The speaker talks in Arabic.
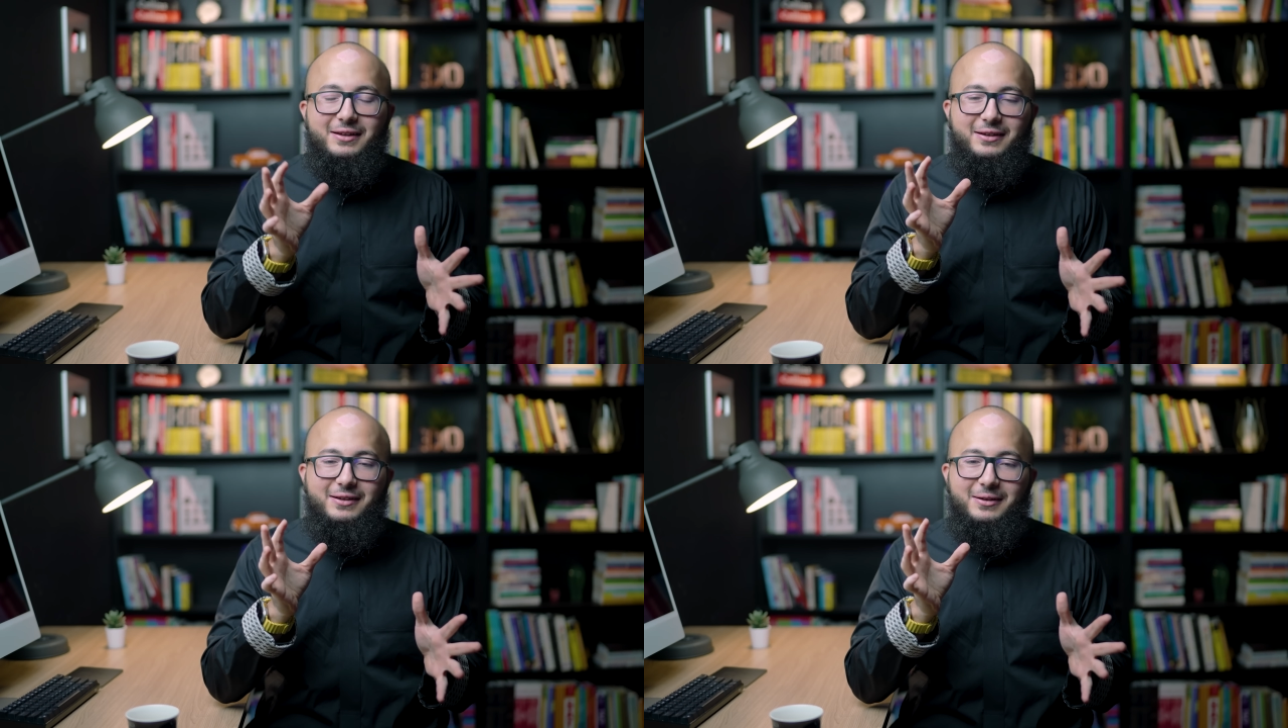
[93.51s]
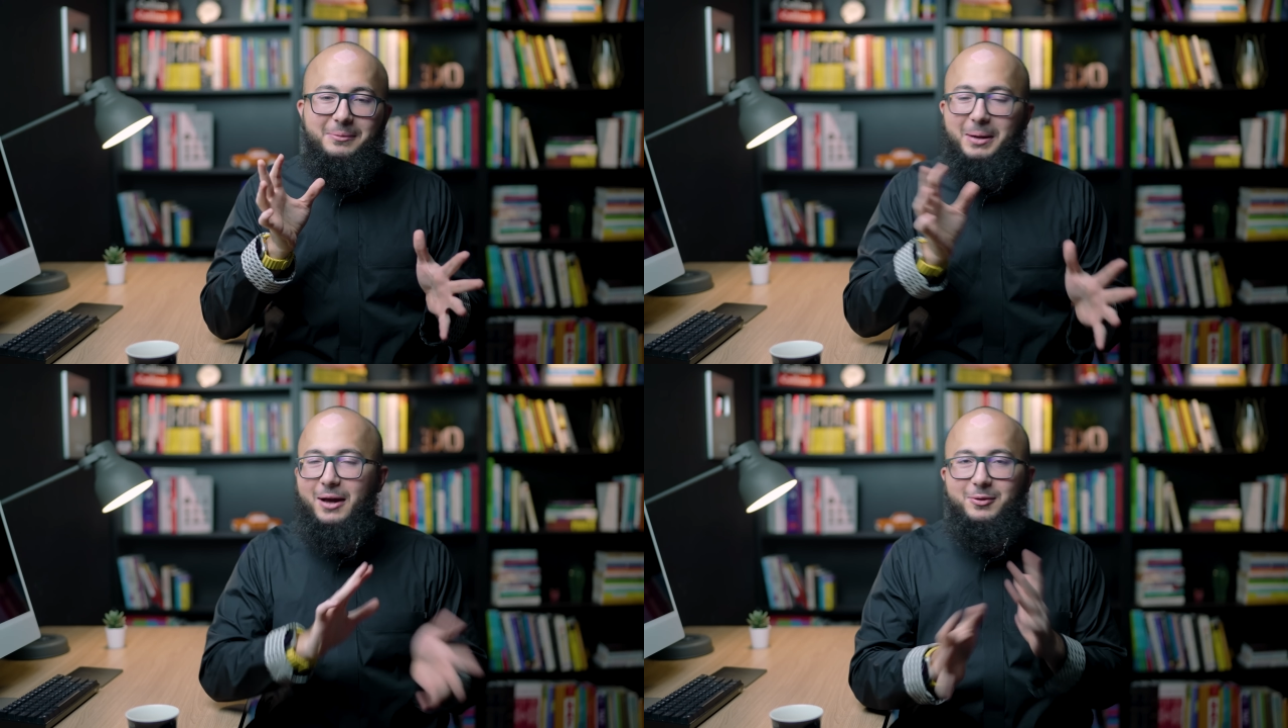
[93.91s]
آه،
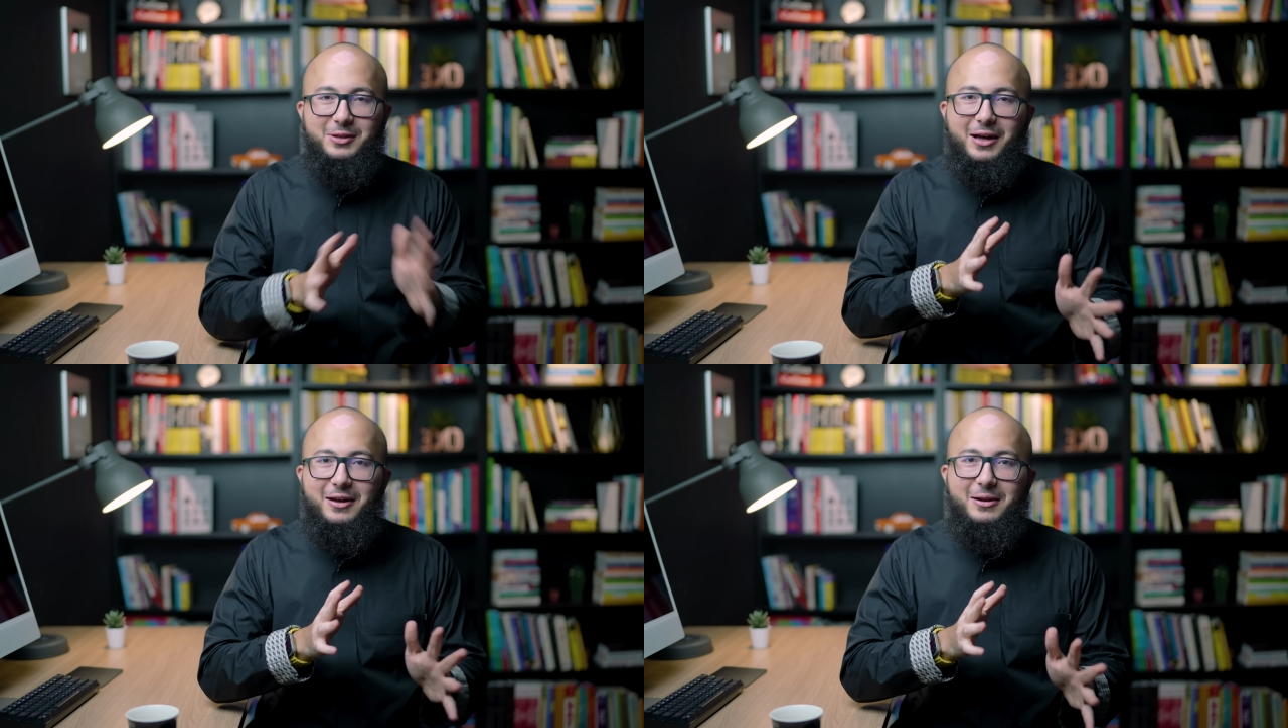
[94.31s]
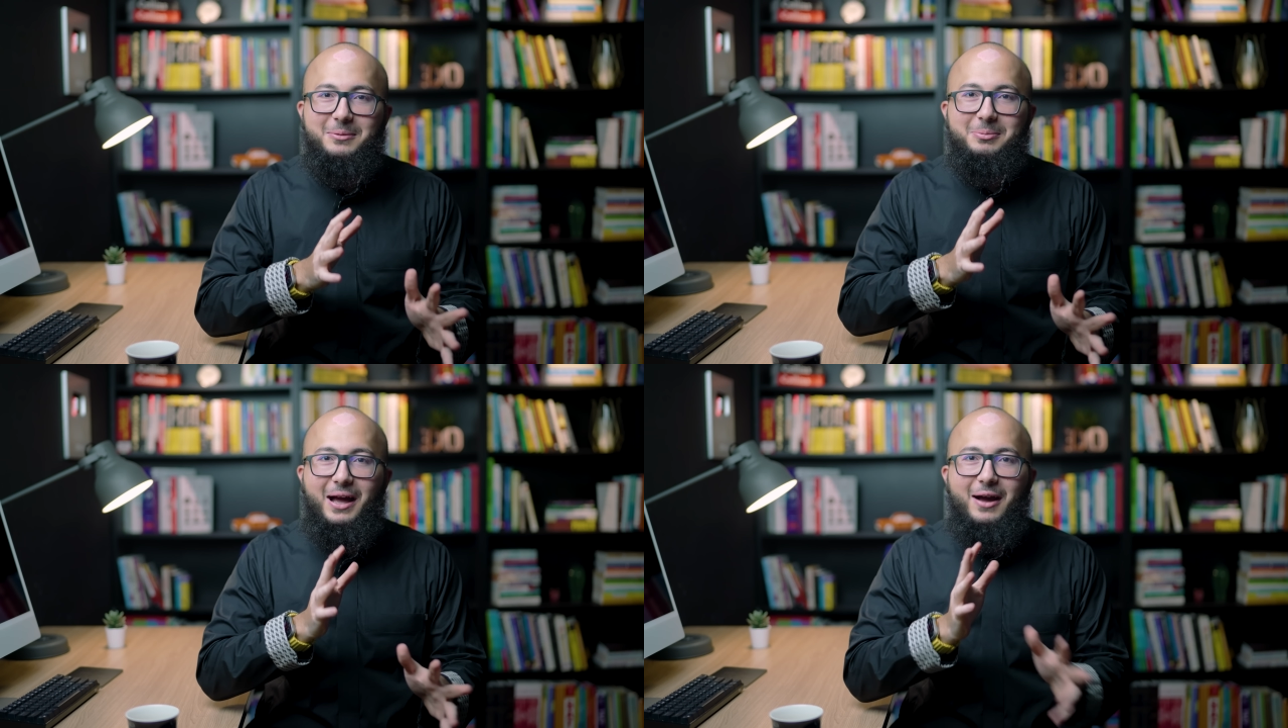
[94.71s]
بحاول
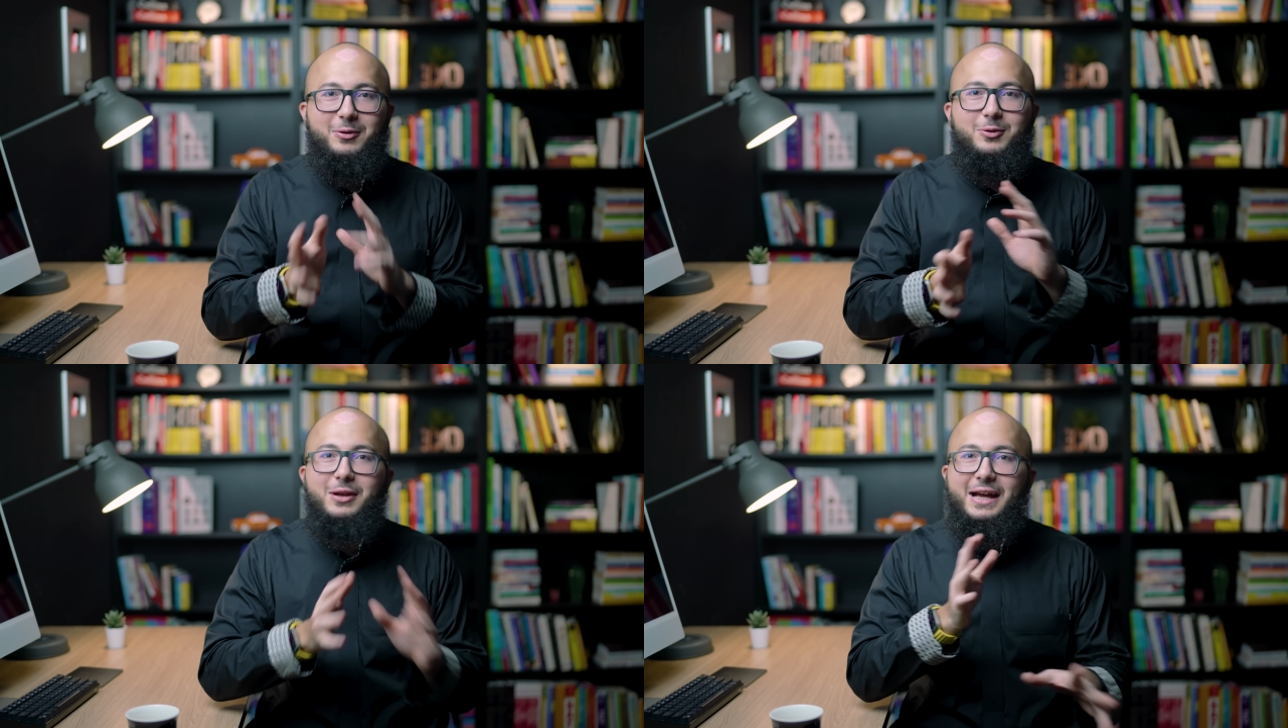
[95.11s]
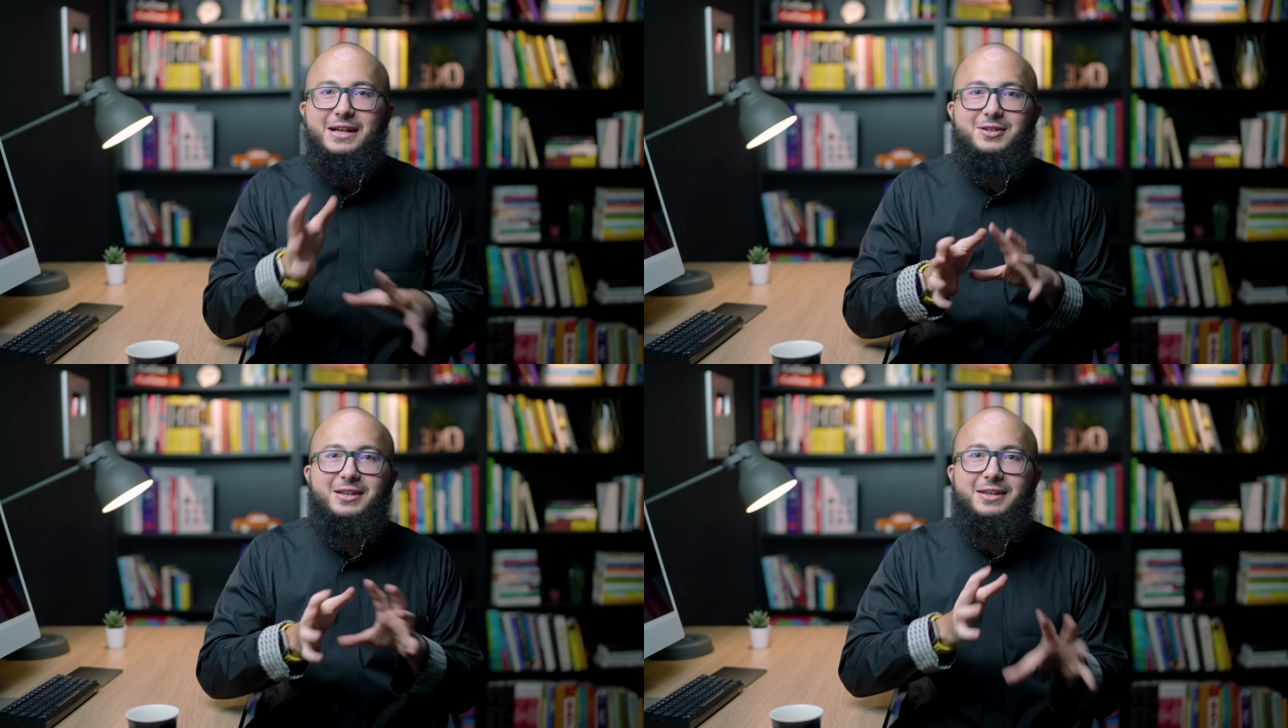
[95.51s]
اتضارب بحاول كل
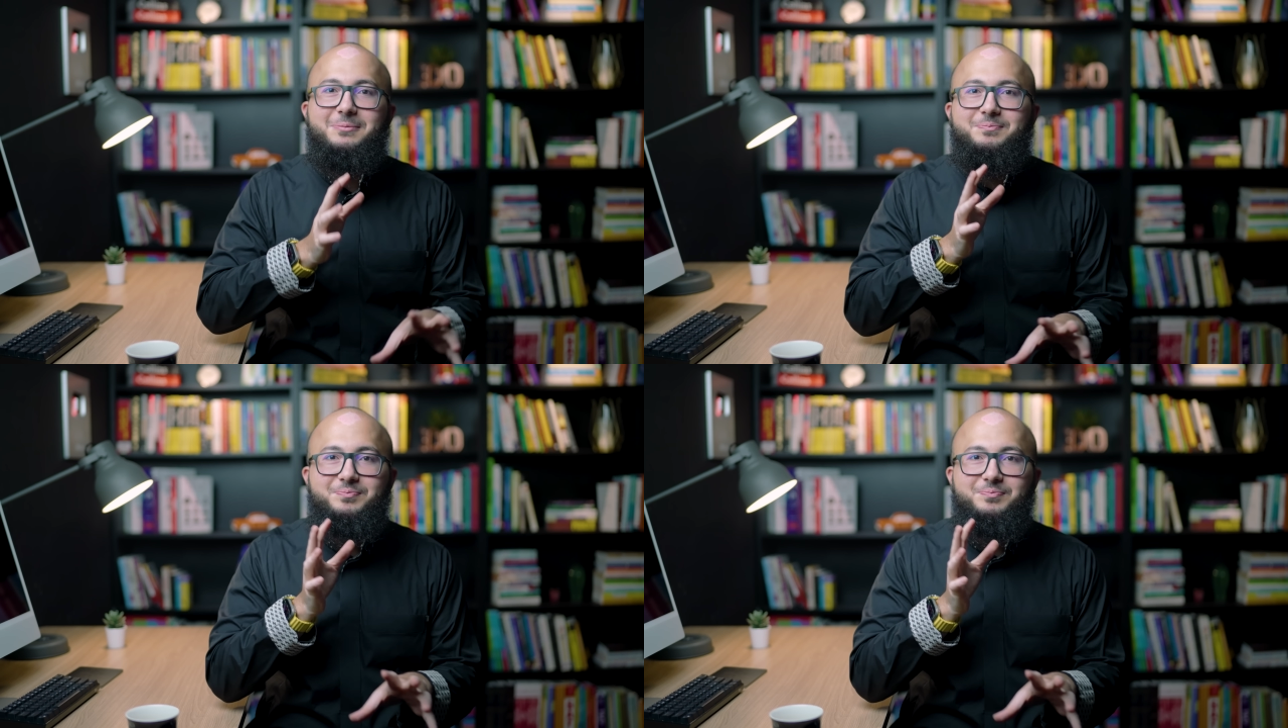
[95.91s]
حاجه يعني